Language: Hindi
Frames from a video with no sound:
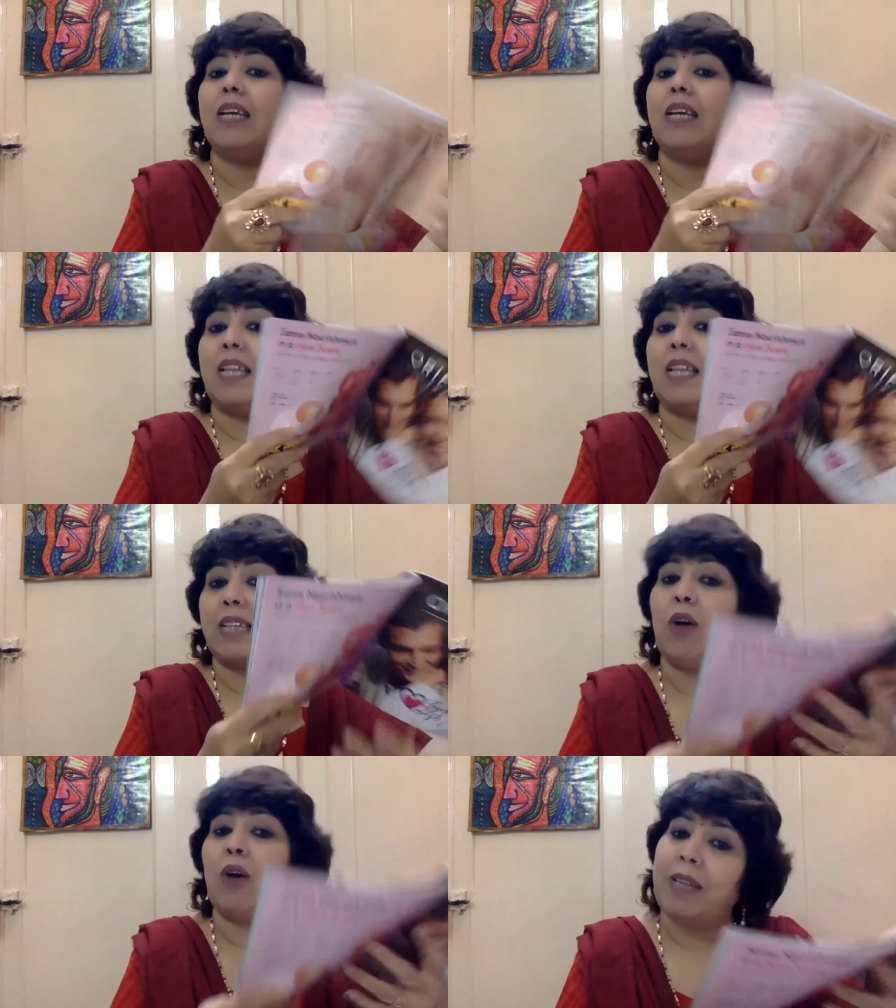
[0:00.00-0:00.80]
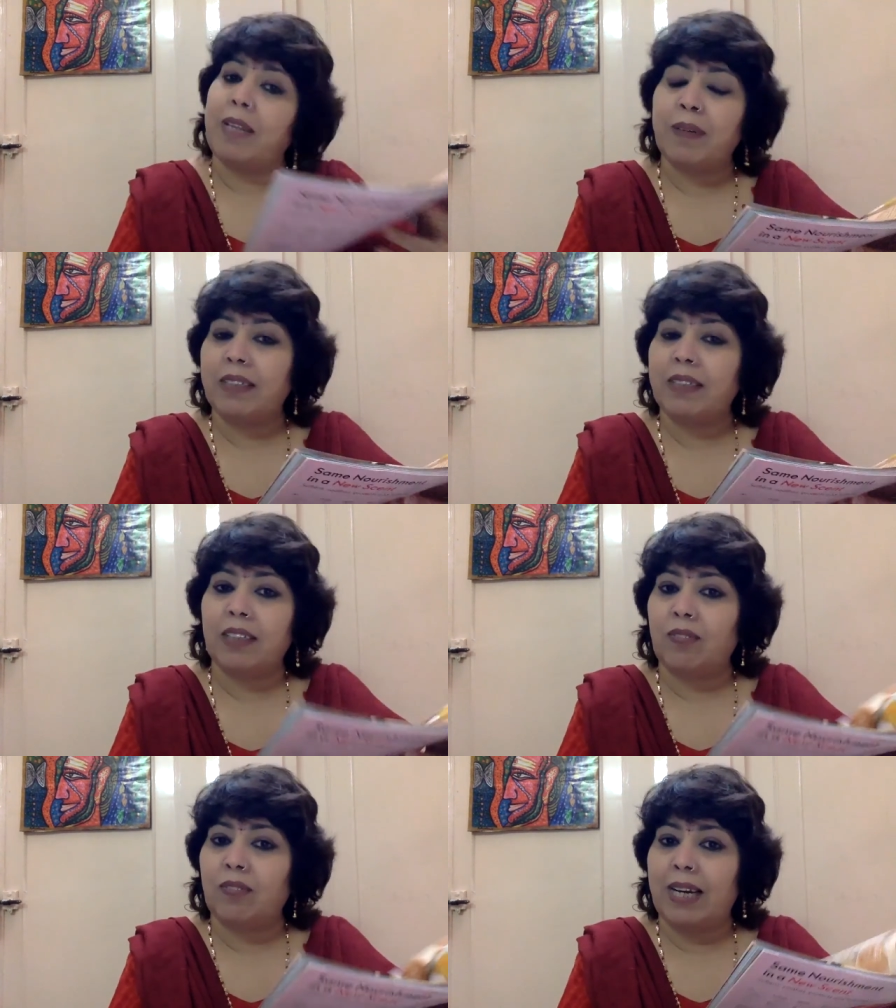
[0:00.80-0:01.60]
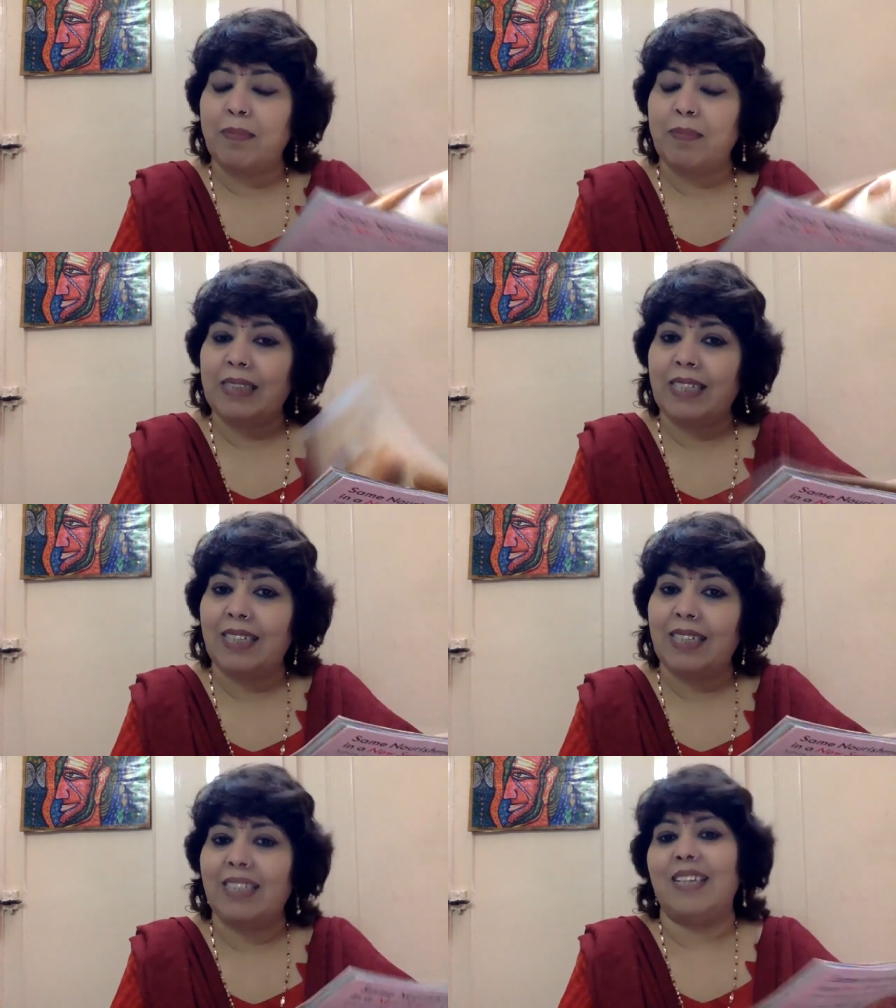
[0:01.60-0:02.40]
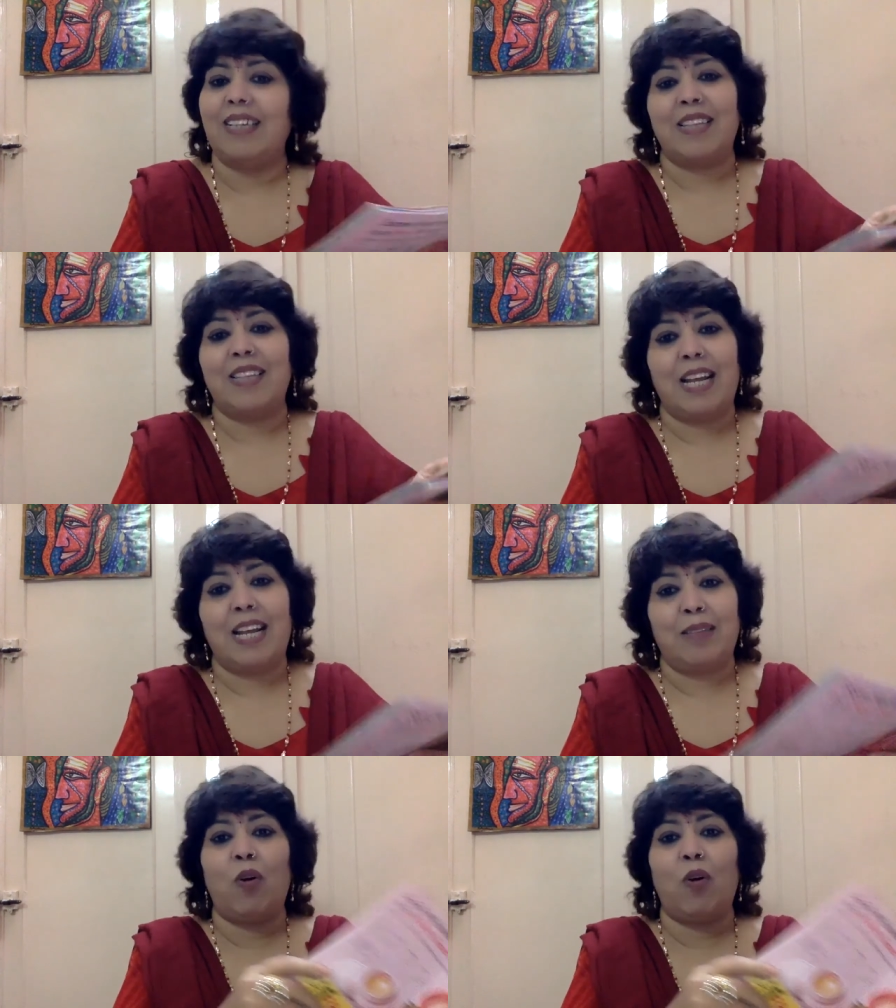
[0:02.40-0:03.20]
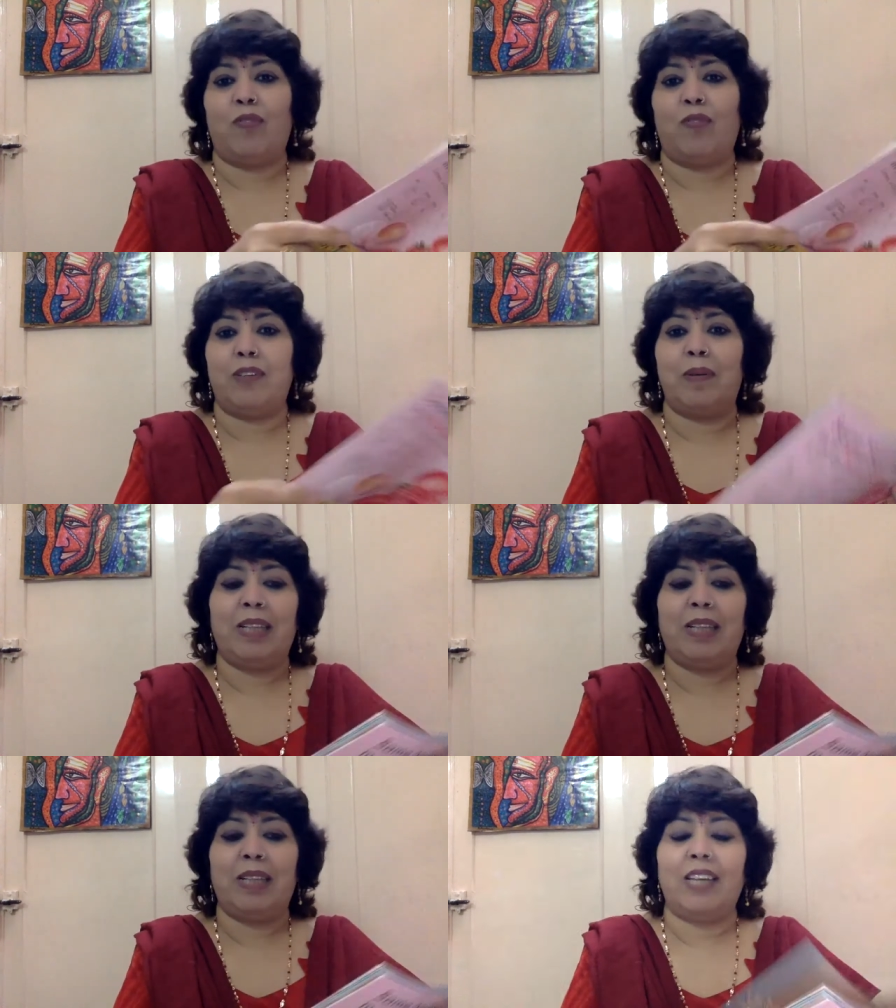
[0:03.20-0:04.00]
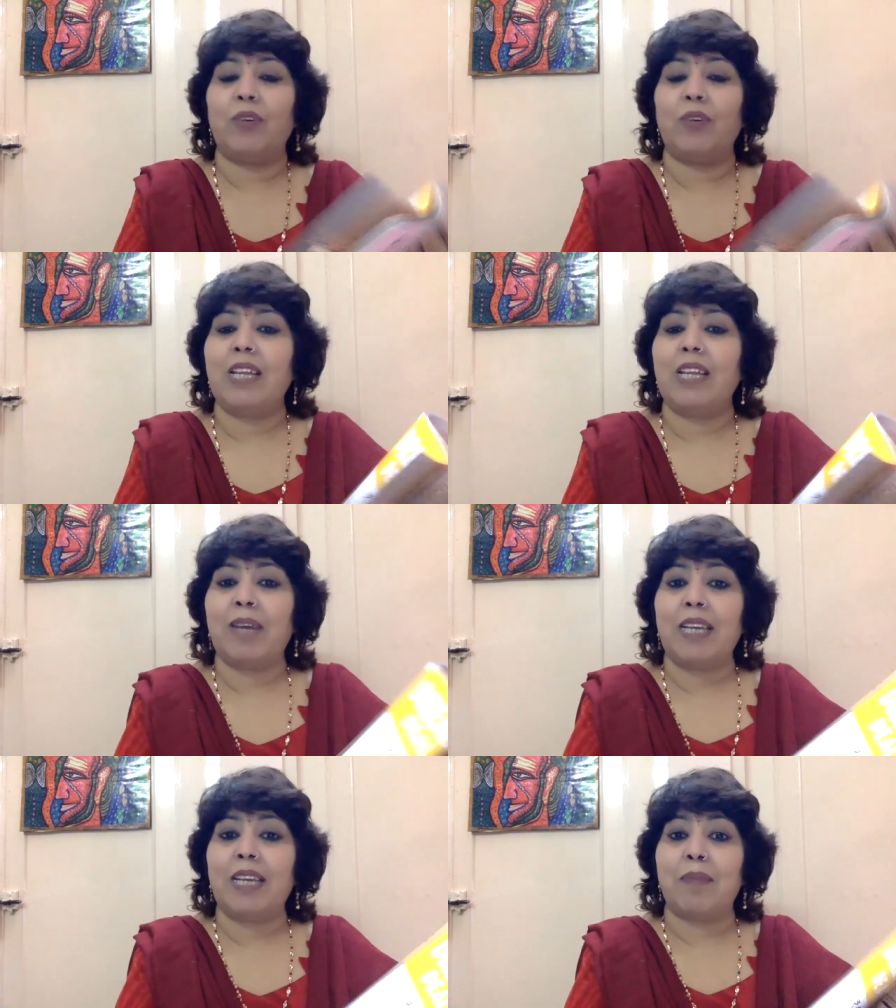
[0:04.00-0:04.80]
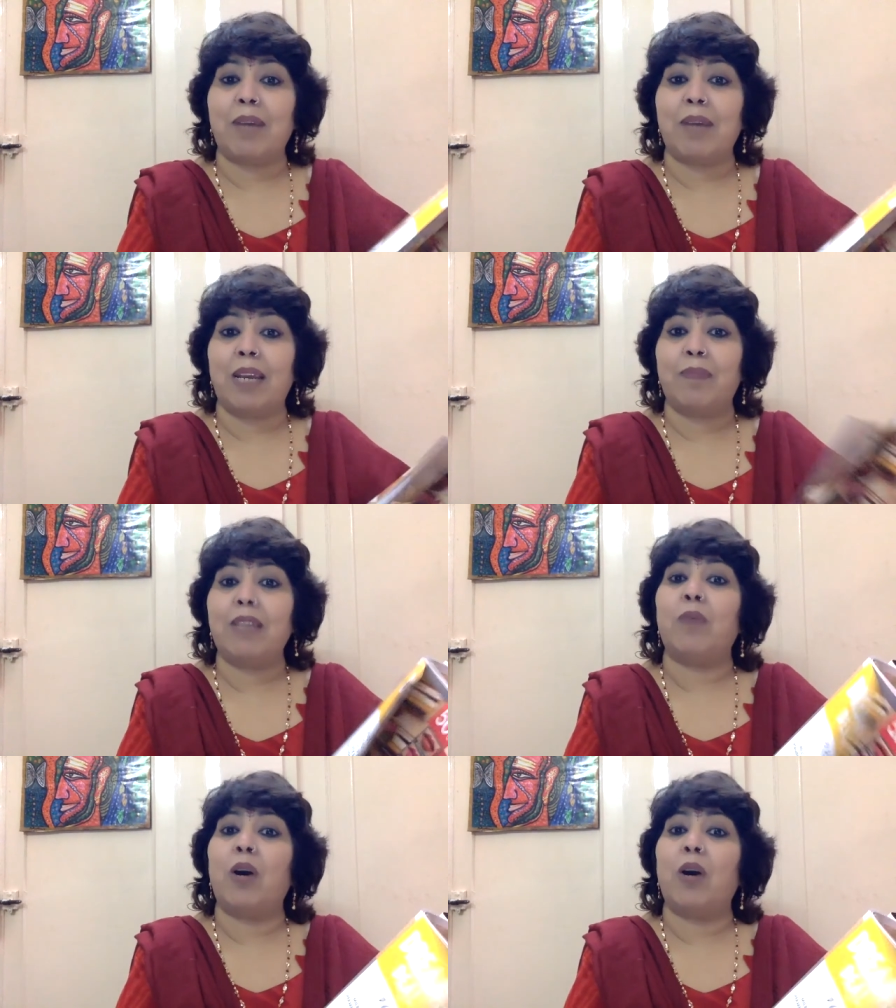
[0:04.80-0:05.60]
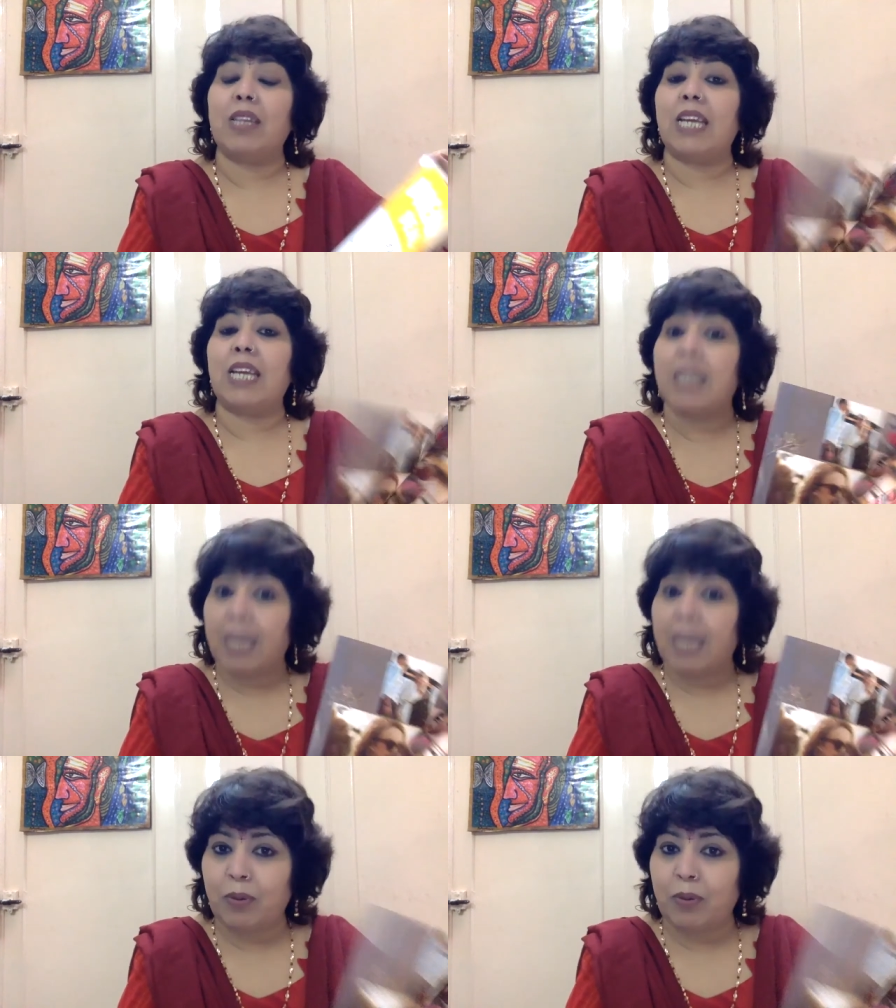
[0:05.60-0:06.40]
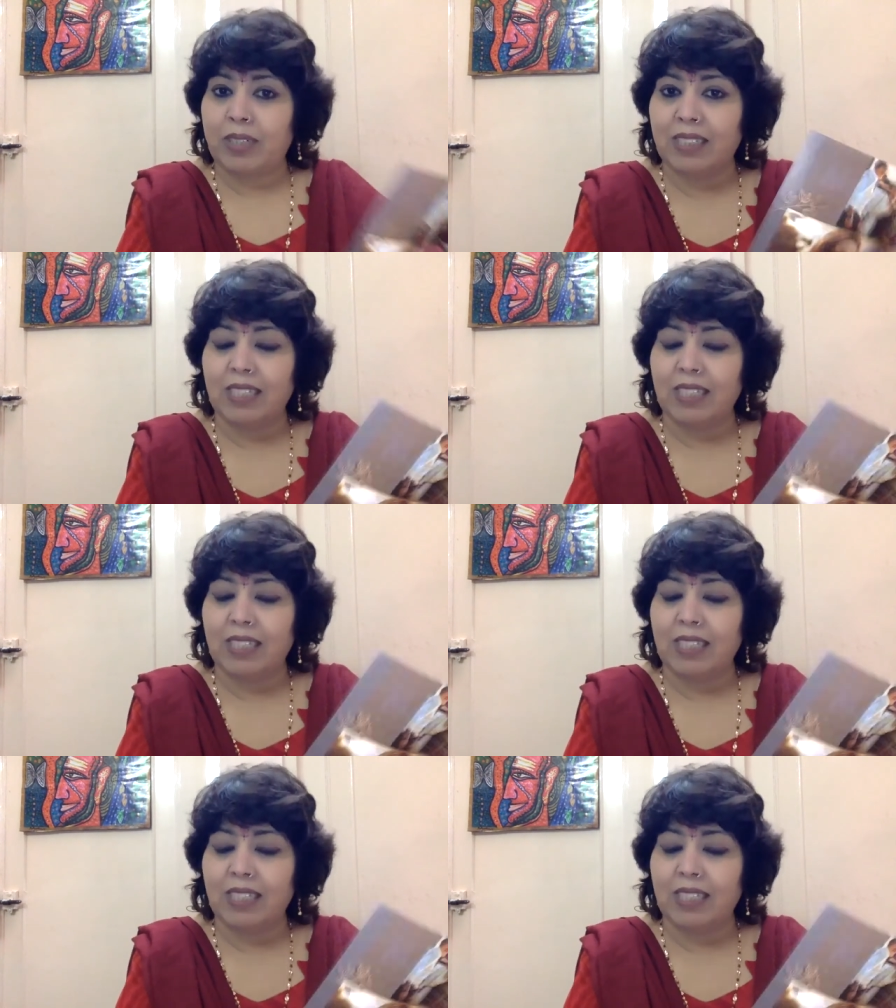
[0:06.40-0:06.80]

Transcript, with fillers: डिस्काउंट बीस परसेंट का तो फ्लैट मिलता ही है साथ में ऑफर्स भी मिलती हैं तो इस महीने हमारे पास बहुत सारे नए प्रोडक्ट्स हैं